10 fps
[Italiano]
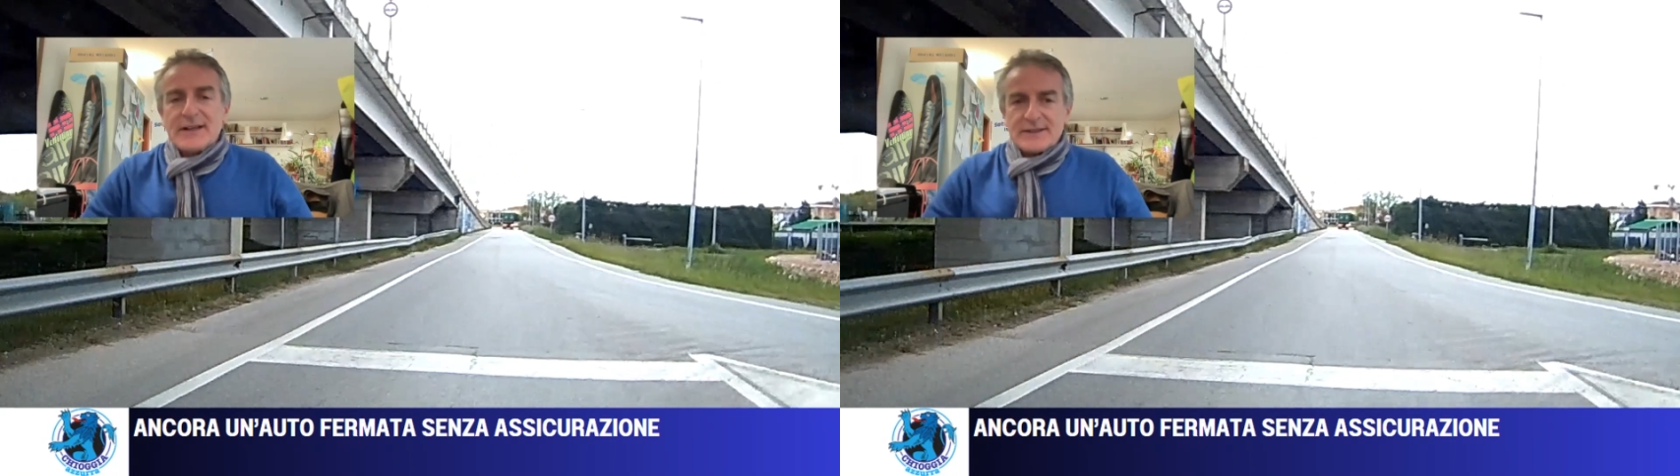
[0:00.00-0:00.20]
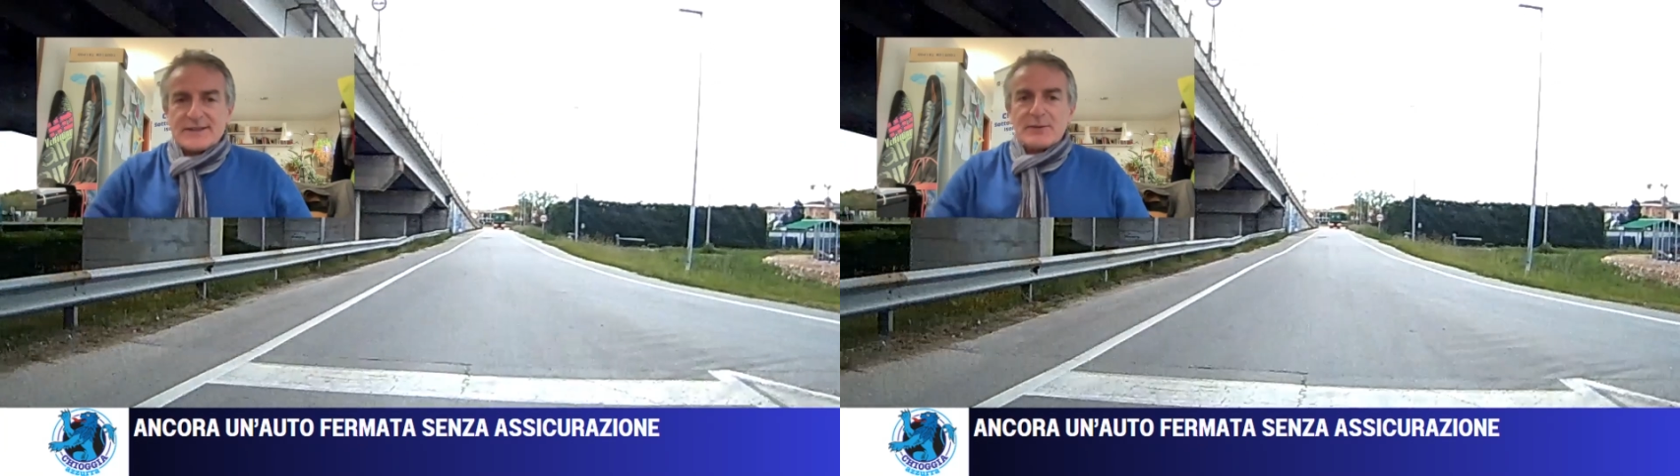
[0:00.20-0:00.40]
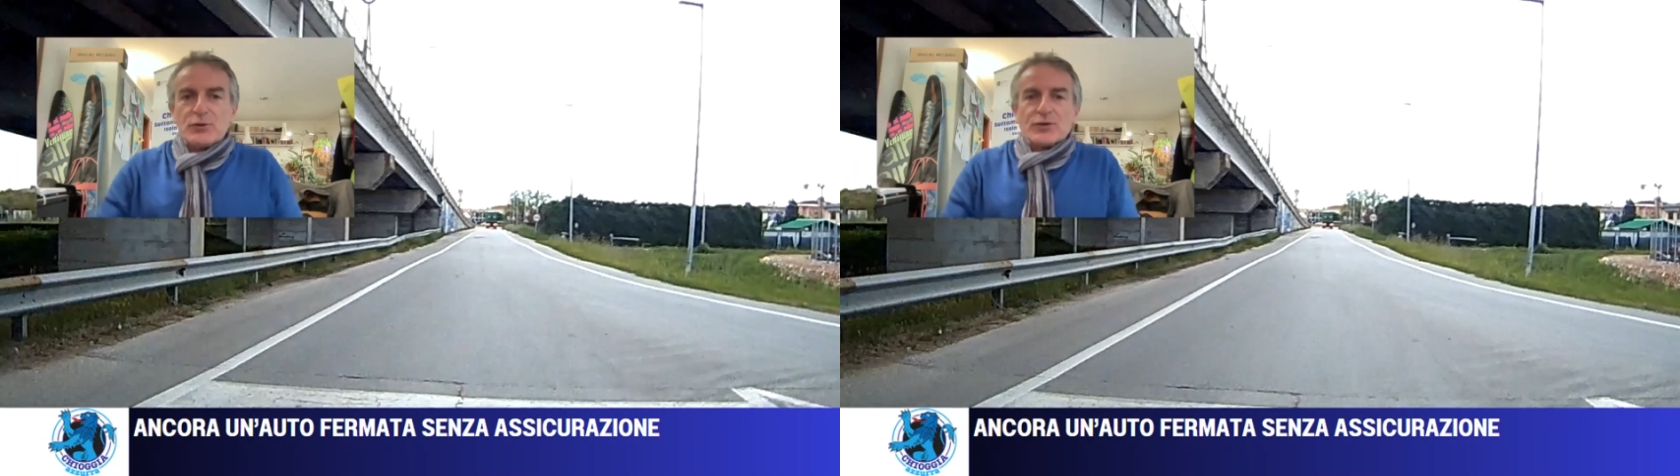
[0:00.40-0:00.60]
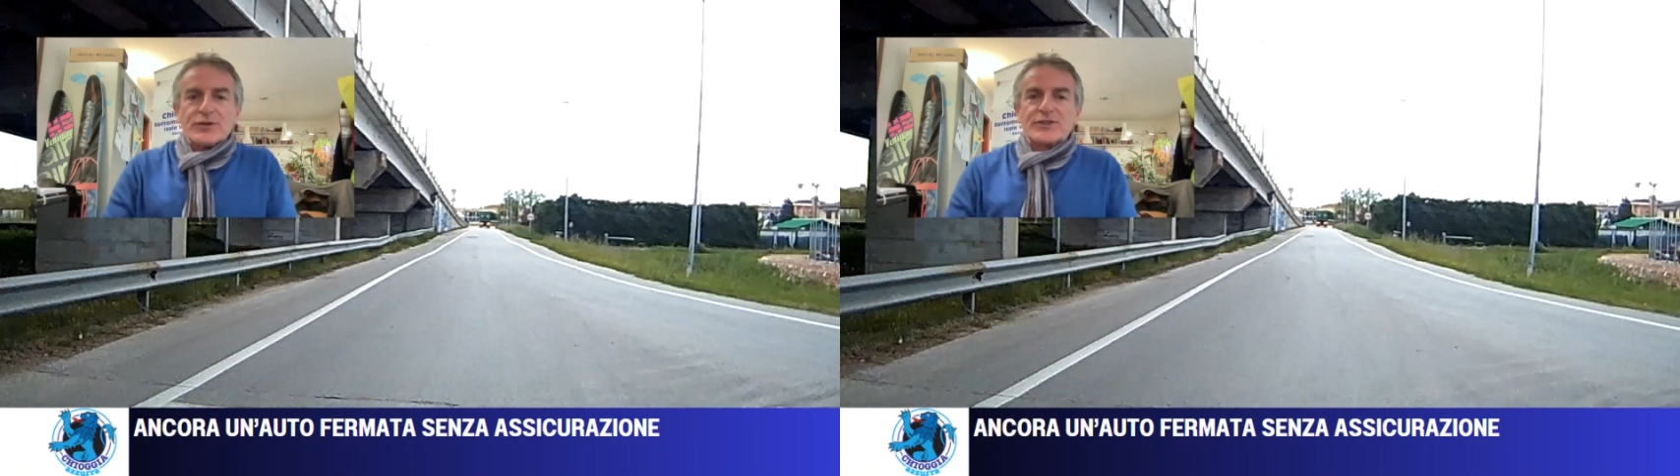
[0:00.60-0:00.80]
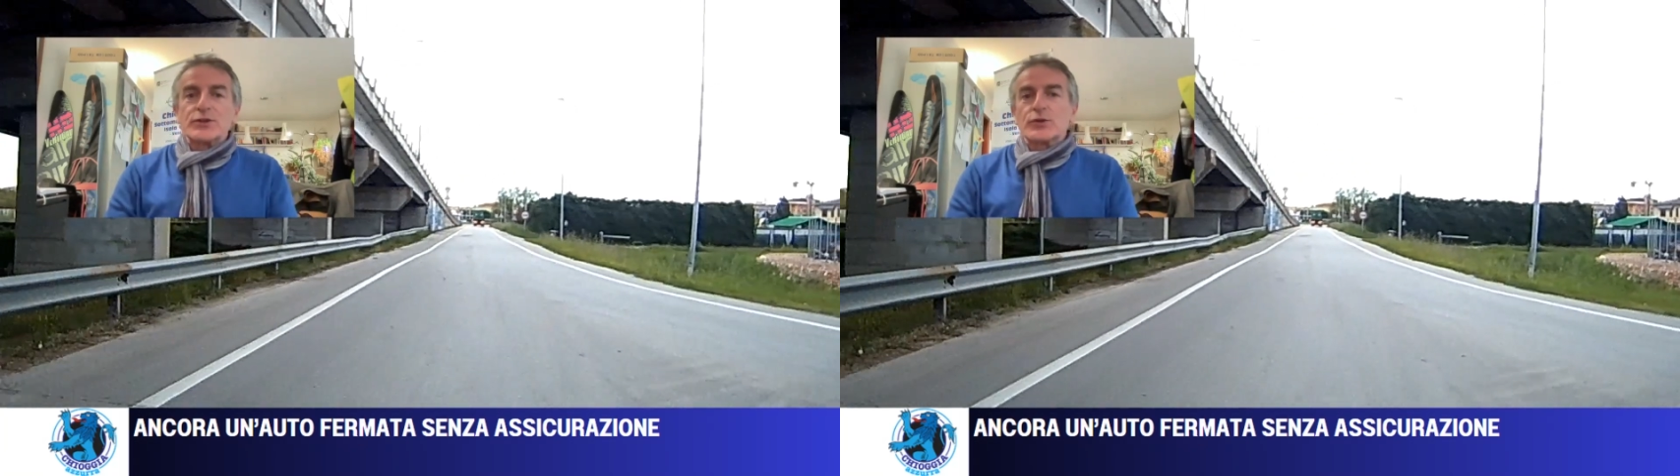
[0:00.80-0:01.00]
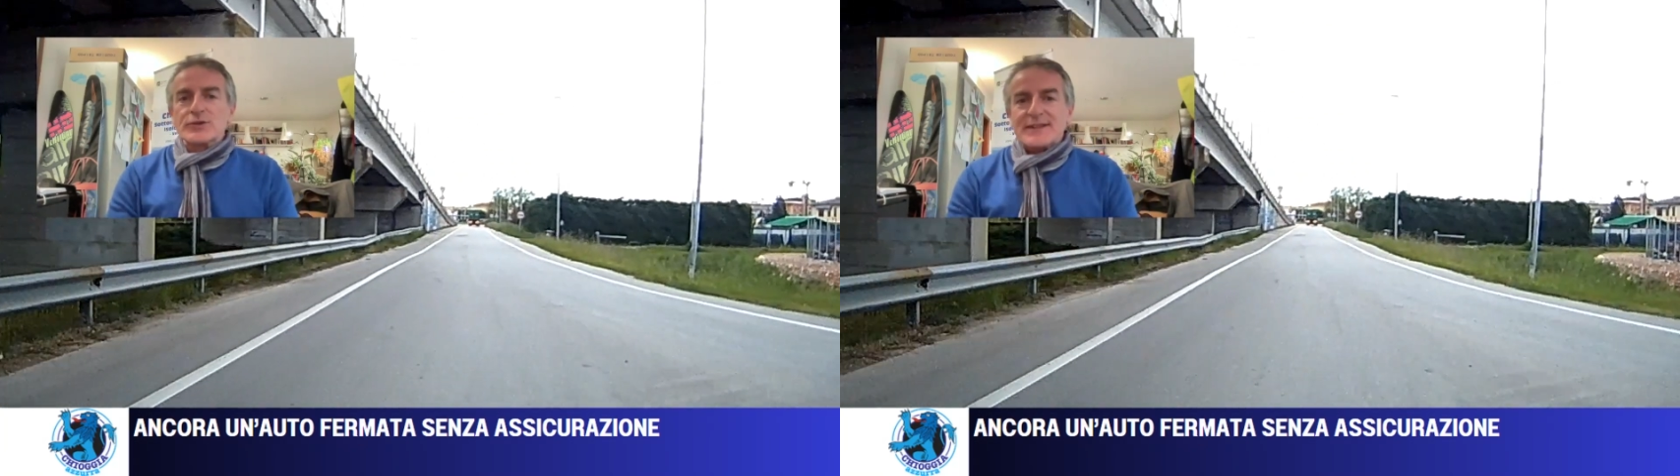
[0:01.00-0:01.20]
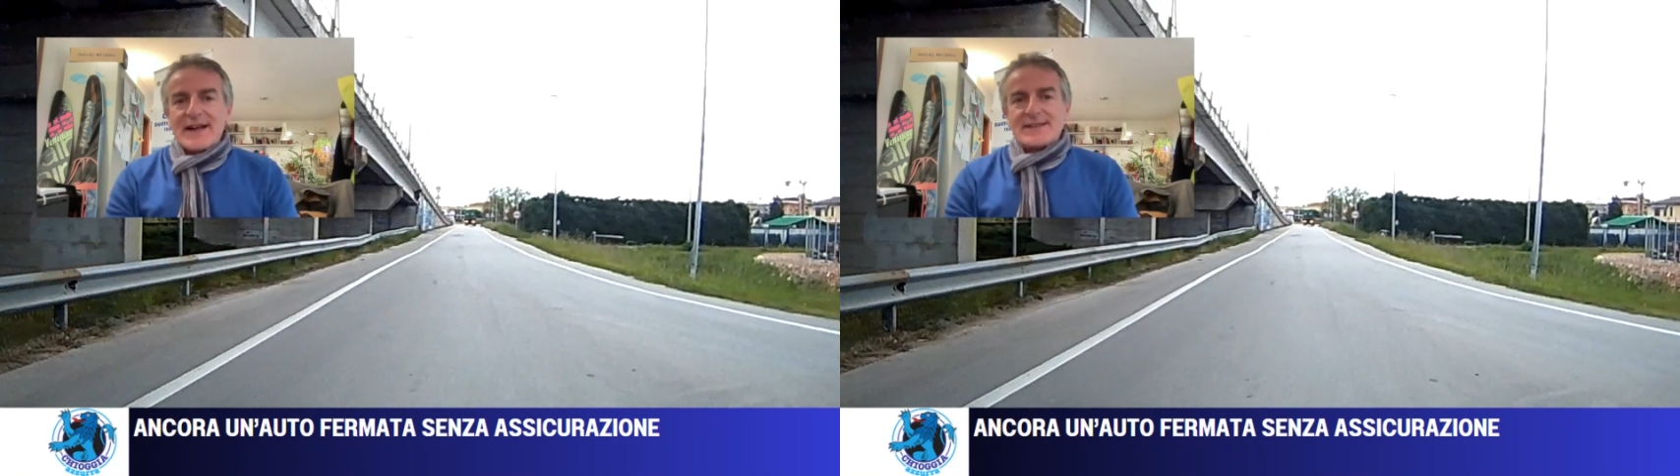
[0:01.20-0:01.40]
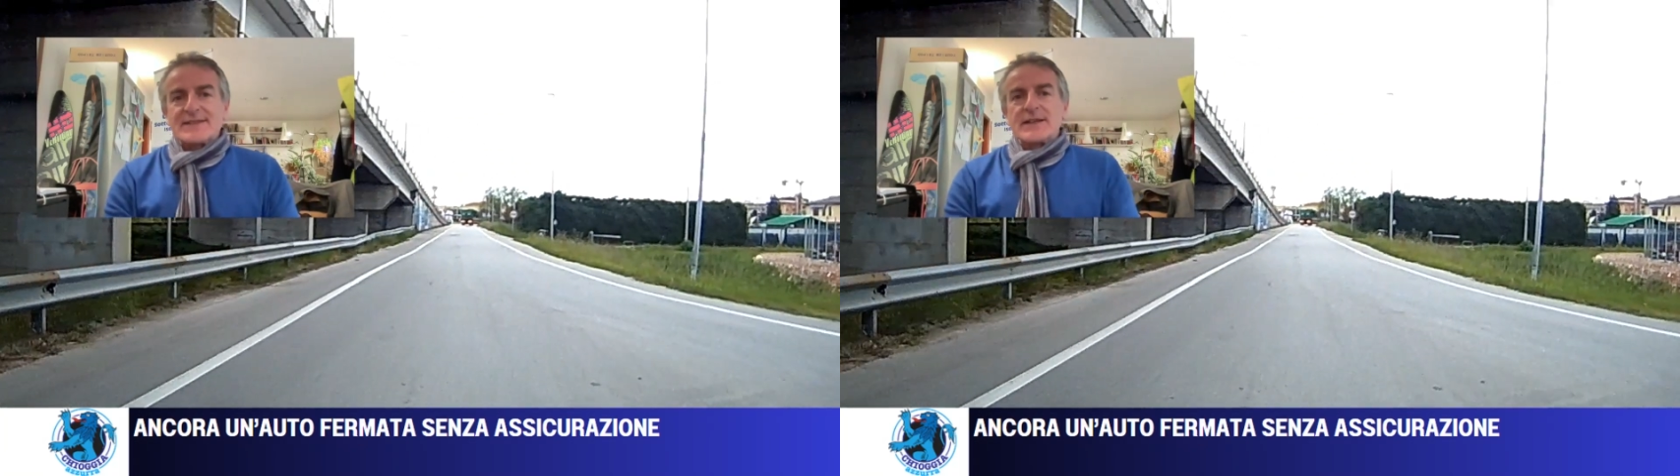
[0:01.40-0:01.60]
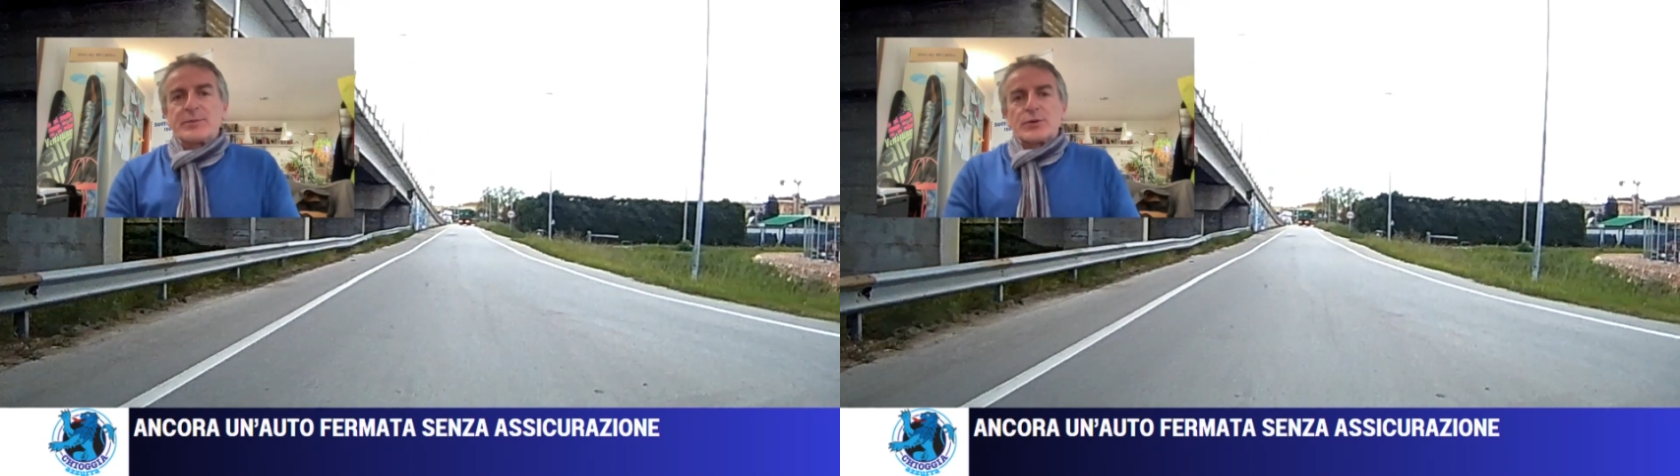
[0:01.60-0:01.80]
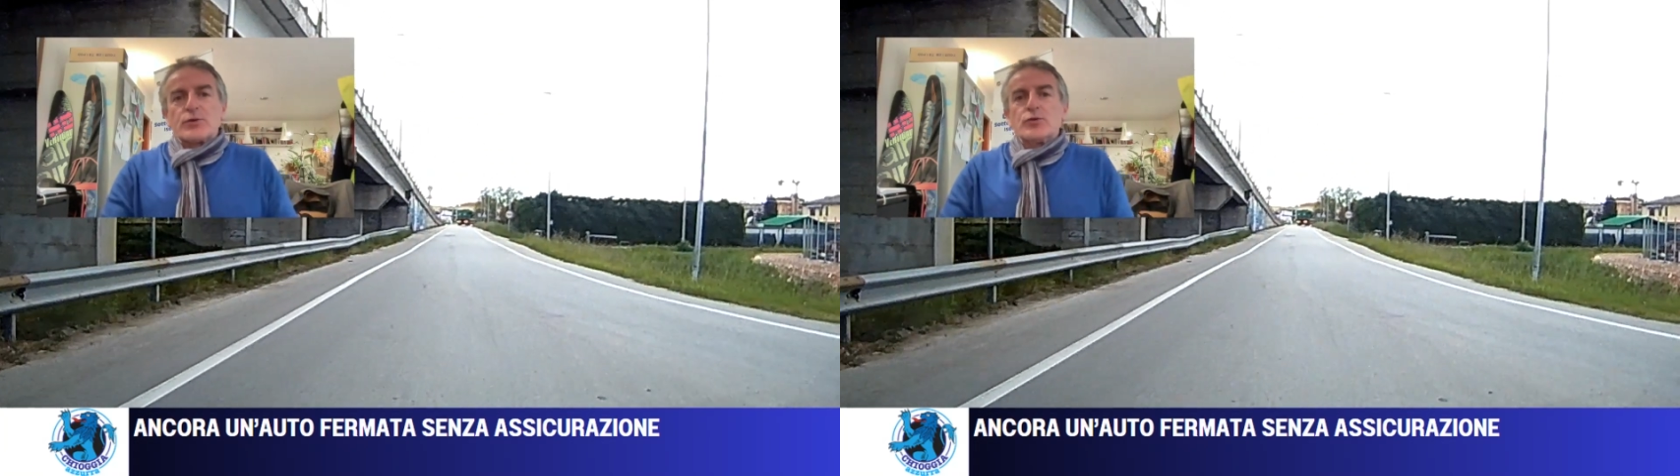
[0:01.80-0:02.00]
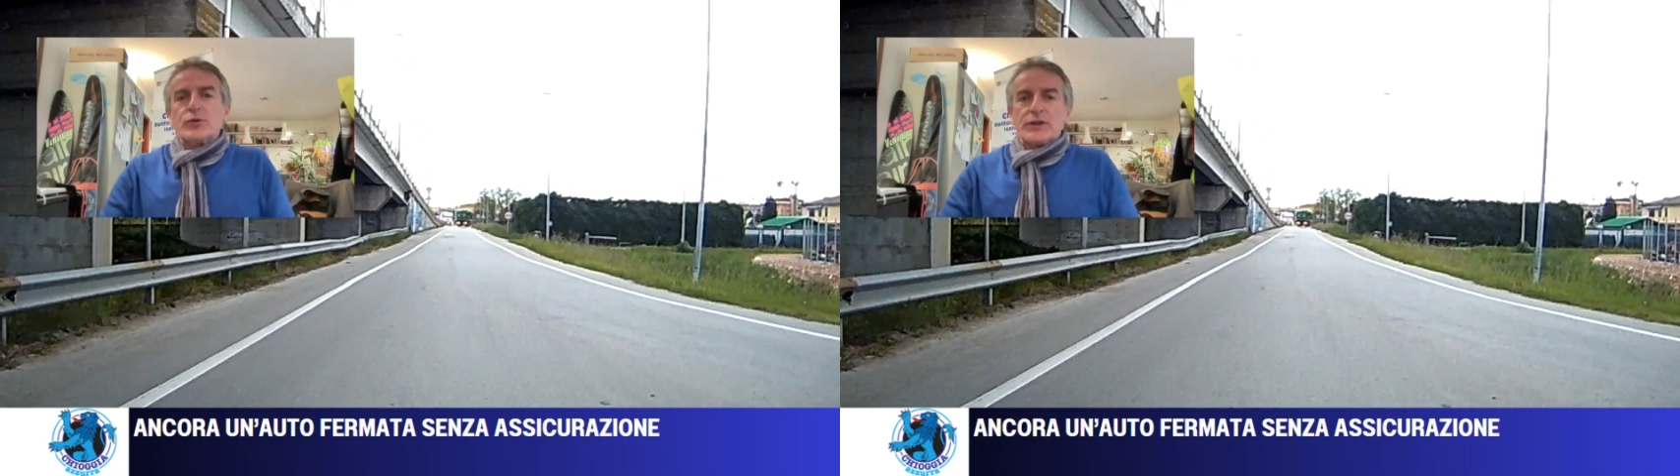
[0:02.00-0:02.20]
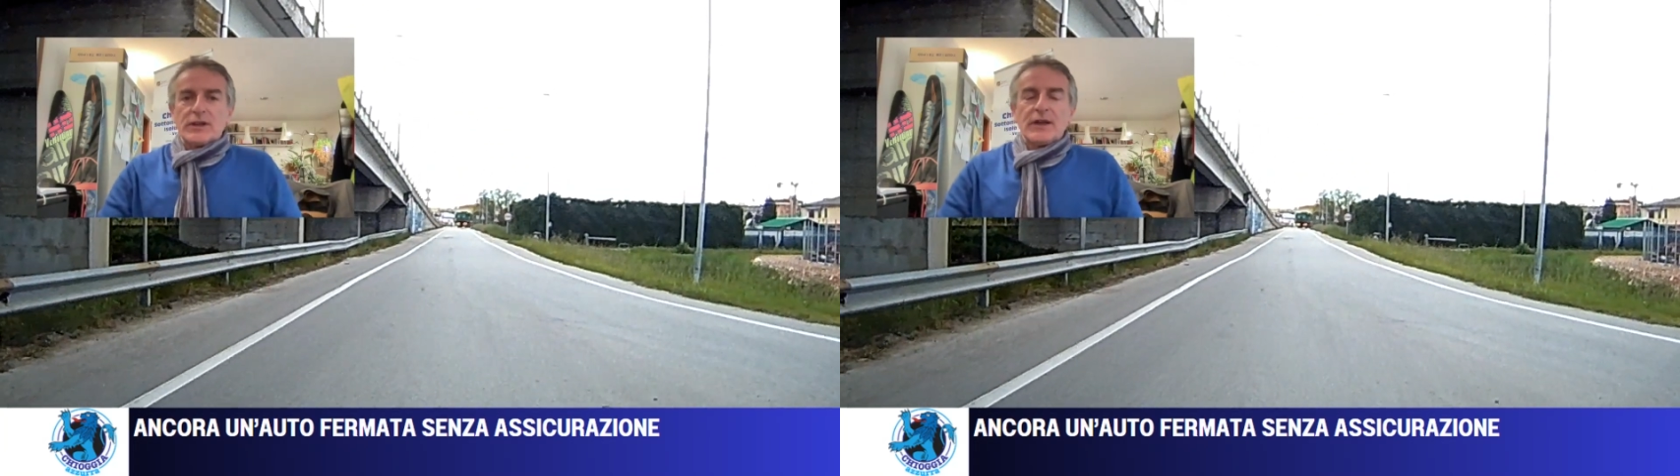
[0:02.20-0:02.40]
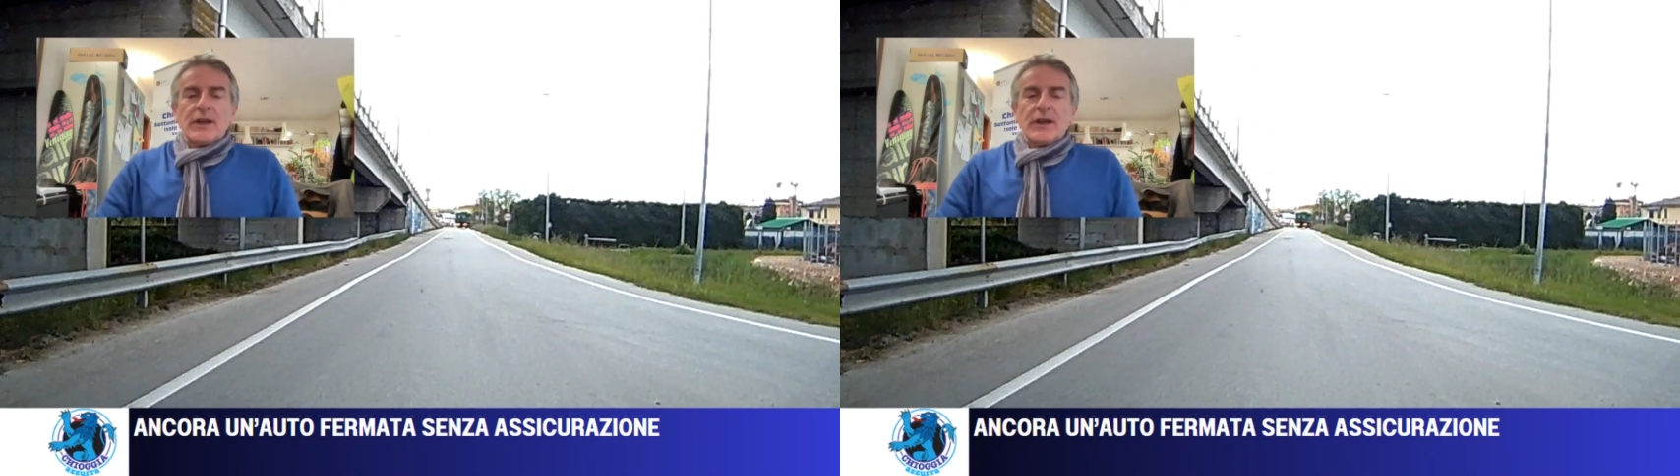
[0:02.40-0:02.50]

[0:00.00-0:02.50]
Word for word: diciamo, circostanze per cui